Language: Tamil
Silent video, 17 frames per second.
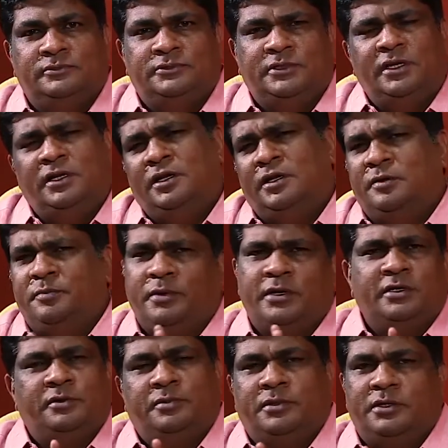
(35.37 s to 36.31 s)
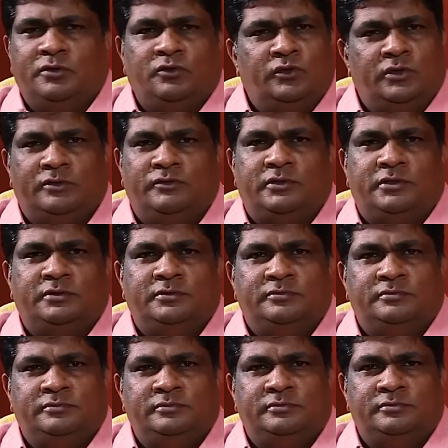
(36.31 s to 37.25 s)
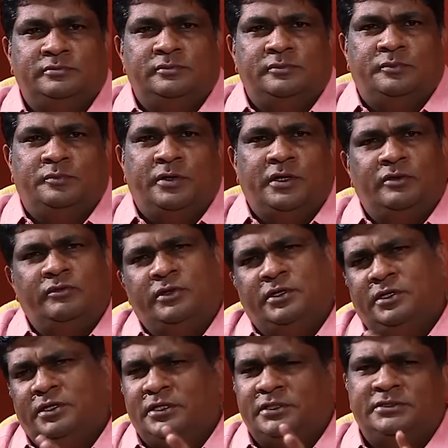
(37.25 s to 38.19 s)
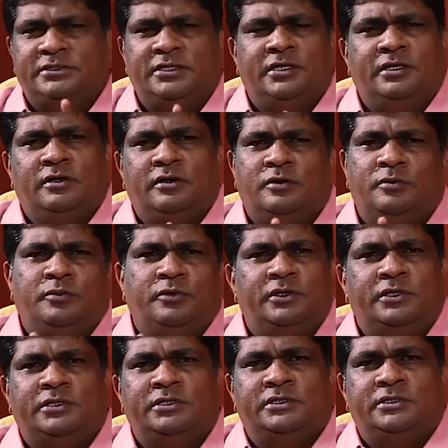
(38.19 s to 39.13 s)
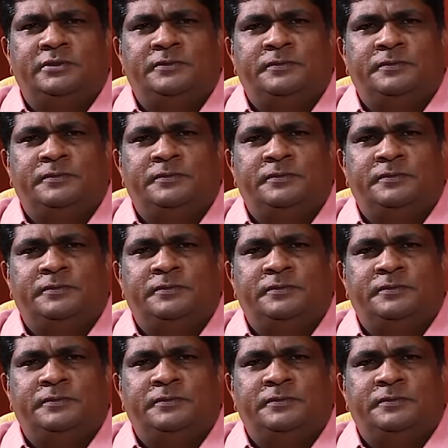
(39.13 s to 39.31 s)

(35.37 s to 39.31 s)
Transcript: நல்லா பாட்டு பாடக்கூடியவர் பல்வேறு கச்சேரிகளுக்கும் போயிட்டு